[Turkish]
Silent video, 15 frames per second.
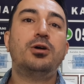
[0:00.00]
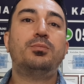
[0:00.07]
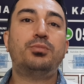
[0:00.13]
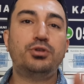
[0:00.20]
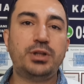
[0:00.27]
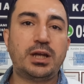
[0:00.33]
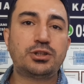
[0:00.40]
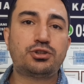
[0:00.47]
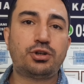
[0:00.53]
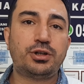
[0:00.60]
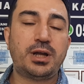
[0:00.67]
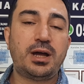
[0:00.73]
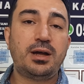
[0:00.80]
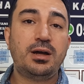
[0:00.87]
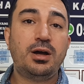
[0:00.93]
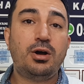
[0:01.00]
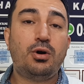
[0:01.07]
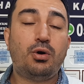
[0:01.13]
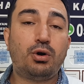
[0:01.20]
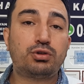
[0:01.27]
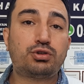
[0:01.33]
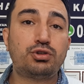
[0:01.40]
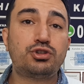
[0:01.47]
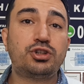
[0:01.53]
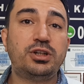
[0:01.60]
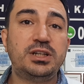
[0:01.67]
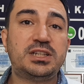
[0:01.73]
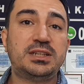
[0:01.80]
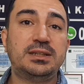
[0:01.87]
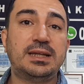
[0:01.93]
Bundan sonra 30 gün
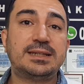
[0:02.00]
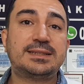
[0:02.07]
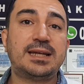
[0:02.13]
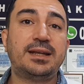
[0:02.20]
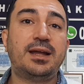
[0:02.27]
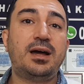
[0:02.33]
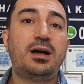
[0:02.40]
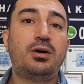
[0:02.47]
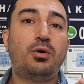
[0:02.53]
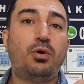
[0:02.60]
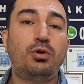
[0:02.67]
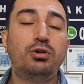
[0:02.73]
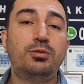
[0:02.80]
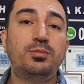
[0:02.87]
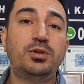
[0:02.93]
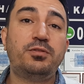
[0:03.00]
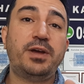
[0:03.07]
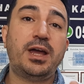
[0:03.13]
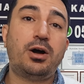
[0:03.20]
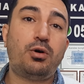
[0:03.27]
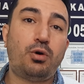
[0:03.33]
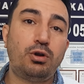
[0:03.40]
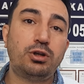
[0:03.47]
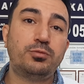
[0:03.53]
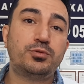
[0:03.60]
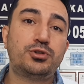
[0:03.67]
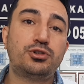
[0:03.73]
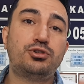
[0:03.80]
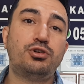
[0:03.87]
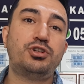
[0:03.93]
içinde sana olumlu veya
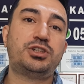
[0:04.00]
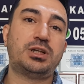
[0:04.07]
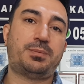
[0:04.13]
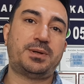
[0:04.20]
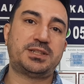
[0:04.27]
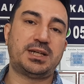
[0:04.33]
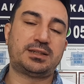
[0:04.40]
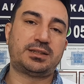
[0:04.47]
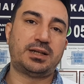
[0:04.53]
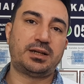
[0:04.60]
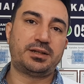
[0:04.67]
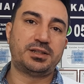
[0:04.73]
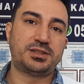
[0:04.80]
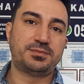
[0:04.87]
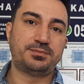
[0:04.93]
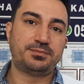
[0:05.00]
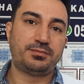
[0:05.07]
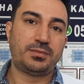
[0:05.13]
olumsuz dönüş yapacaktır arkadaşım.